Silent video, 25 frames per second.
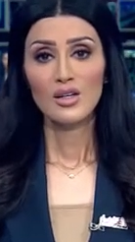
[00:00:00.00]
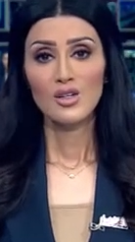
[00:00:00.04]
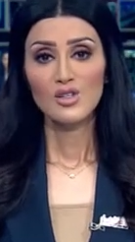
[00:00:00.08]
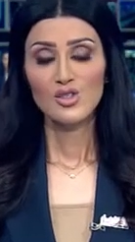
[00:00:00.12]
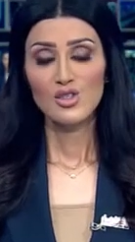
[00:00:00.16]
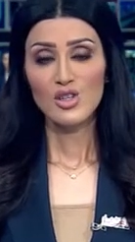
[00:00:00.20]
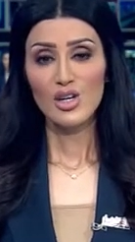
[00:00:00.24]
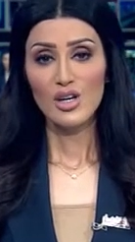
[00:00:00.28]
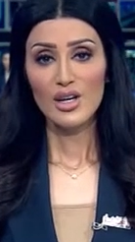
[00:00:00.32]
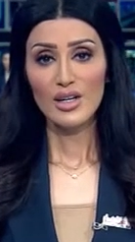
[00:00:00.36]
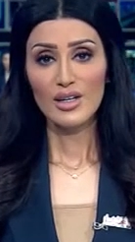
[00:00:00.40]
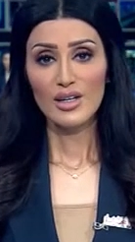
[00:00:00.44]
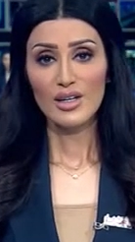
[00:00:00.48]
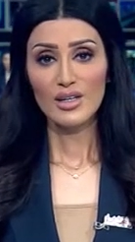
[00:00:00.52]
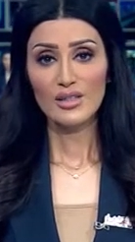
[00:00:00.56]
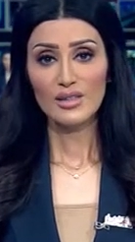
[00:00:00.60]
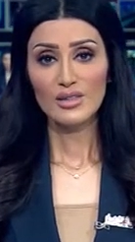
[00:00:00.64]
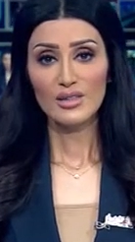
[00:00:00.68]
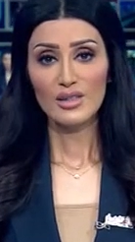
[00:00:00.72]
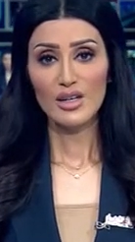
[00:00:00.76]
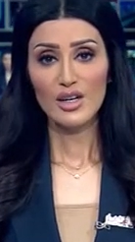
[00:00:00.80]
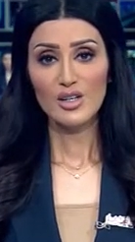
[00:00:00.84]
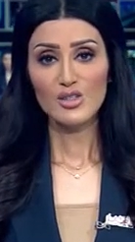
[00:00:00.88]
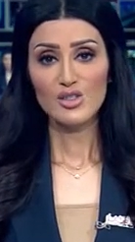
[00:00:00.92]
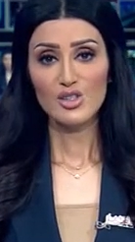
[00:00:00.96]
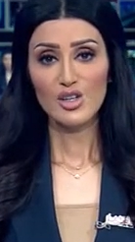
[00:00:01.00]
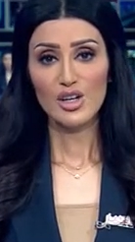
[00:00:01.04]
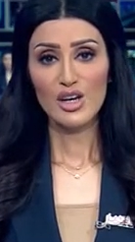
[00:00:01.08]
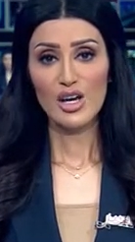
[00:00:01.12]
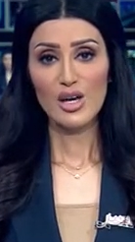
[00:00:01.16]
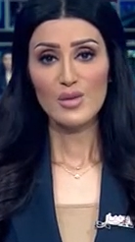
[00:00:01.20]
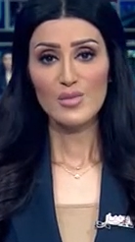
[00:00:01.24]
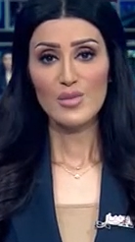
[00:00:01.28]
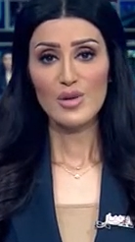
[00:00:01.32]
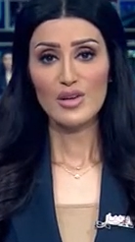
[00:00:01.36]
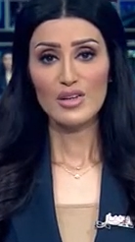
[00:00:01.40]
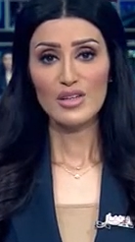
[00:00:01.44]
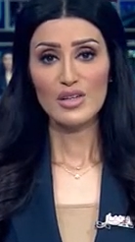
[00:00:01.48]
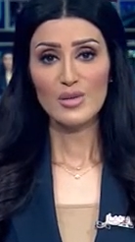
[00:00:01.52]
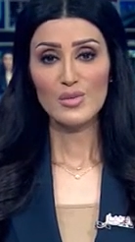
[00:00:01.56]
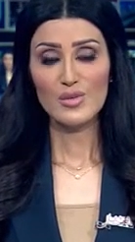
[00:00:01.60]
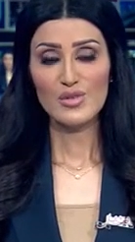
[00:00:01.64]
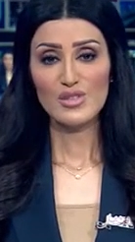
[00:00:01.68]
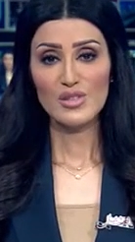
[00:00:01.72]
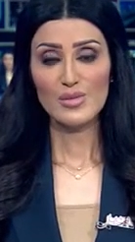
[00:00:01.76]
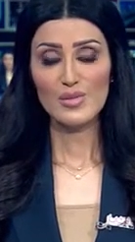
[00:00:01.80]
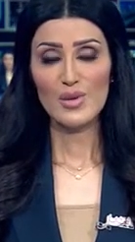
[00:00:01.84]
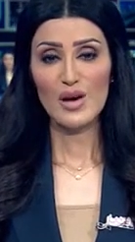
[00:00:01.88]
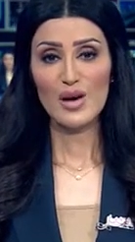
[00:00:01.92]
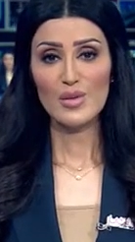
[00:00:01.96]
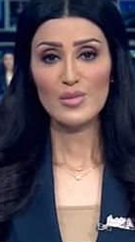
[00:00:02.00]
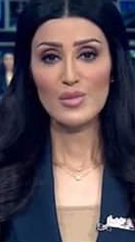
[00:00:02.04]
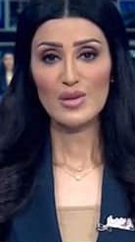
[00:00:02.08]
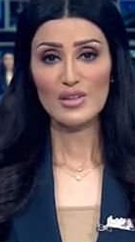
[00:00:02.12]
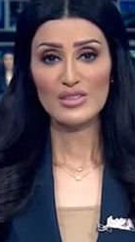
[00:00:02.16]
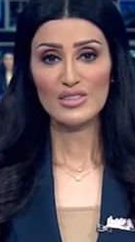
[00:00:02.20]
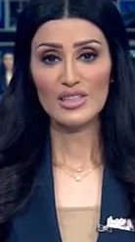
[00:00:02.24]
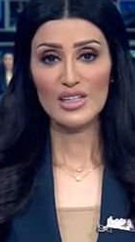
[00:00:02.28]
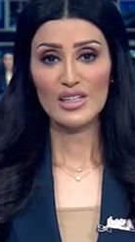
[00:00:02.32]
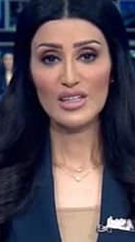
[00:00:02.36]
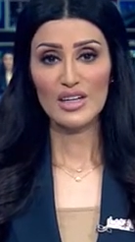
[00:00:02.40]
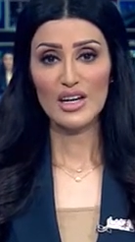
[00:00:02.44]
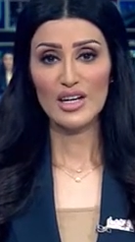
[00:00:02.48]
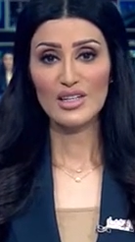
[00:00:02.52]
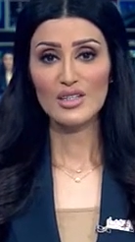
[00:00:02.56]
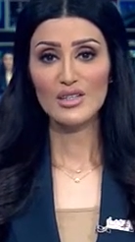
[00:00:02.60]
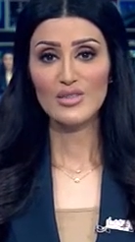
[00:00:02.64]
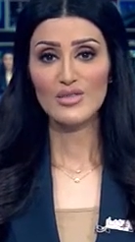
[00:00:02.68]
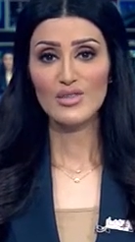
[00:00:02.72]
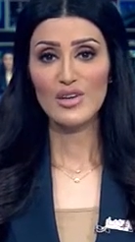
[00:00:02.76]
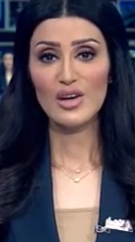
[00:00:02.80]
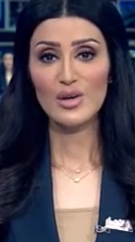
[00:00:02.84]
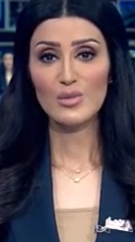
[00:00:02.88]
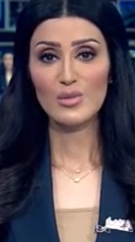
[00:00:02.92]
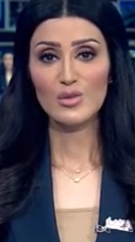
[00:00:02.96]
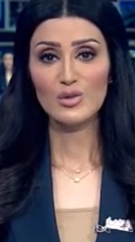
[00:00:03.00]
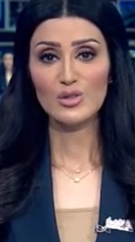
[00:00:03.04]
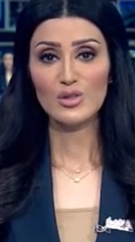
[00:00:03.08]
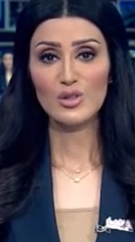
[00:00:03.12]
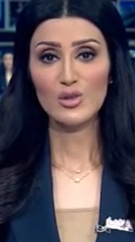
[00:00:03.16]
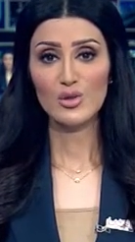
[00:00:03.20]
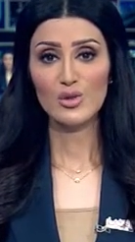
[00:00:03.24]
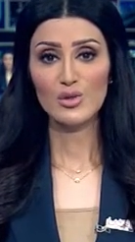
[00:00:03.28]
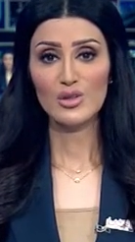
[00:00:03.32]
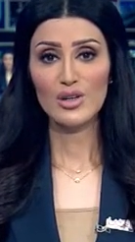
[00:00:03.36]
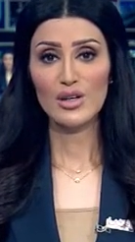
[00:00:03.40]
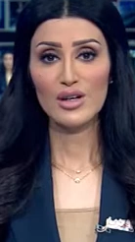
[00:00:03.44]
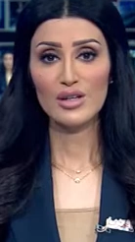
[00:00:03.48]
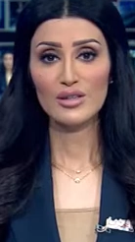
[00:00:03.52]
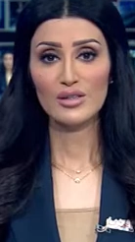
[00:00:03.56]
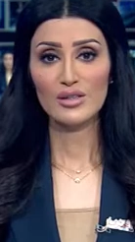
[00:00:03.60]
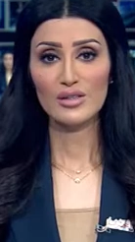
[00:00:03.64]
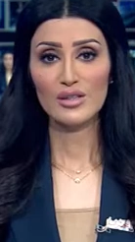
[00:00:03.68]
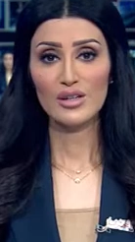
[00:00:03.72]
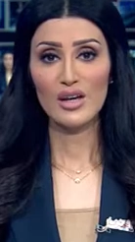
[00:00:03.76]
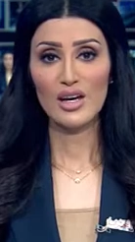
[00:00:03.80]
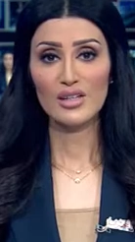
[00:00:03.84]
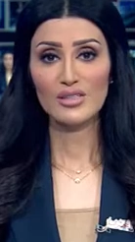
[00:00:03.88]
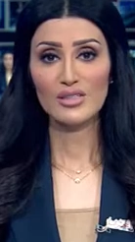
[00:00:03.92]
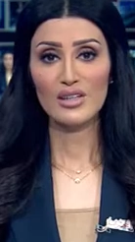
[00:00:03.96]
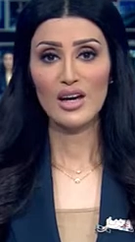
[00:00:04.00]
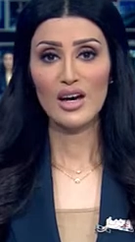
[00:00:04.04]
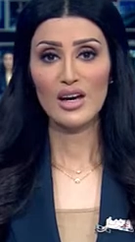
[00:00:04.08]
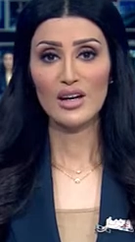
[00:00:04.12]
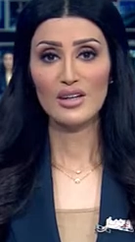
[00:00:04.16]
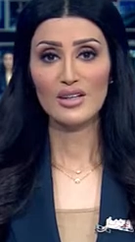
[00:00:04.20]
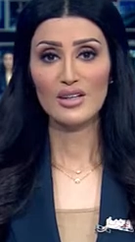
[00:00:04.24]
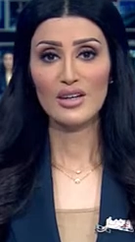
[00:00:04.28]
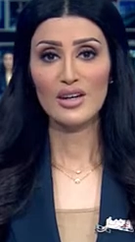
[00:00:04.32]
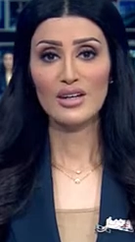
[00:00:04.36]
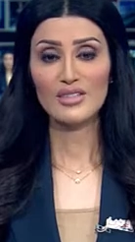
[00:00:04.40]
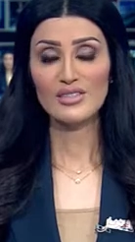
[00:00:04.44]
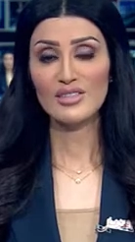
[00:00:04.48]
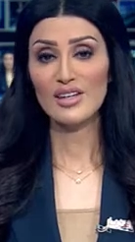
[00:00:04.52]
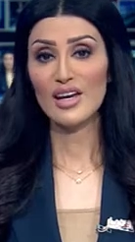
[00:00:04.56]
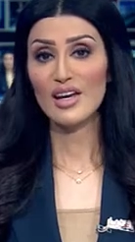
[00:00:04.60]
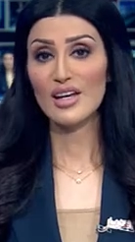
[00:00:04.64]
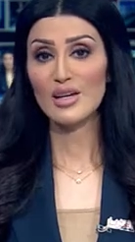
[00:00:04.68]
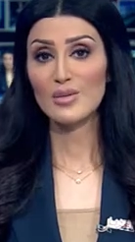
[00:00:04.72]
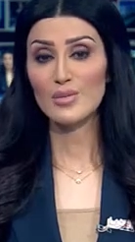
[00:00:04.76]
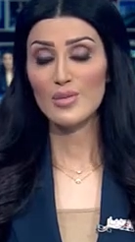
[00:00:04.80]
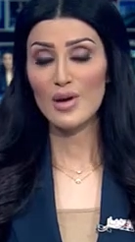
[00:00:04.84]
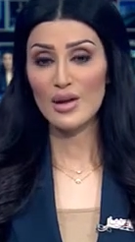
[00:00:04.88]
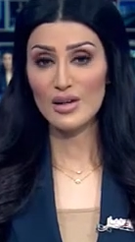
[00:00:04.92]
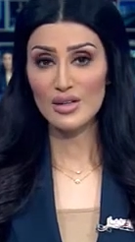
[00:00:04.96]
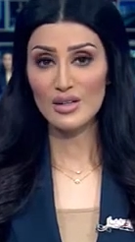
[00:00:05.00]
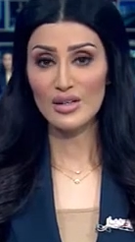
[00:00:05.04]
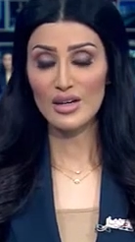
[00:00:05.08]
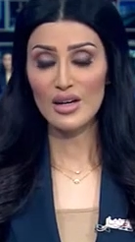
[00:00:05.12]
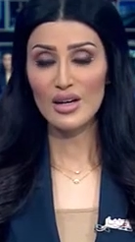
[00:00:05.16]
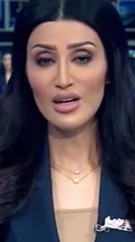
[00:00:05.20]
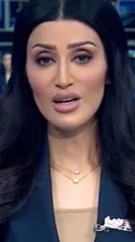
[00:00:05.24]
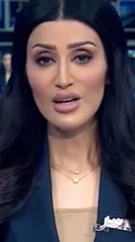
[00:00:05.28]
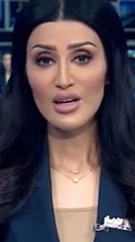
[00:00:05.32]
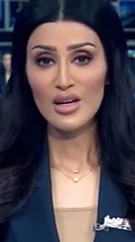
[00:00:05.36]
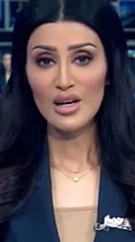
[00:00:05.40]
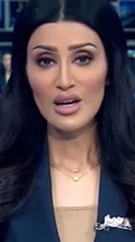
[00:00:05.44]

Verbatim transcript: شاركت الشيخة مي بنت محمد الخليفة مدير إدارة التحريات المالية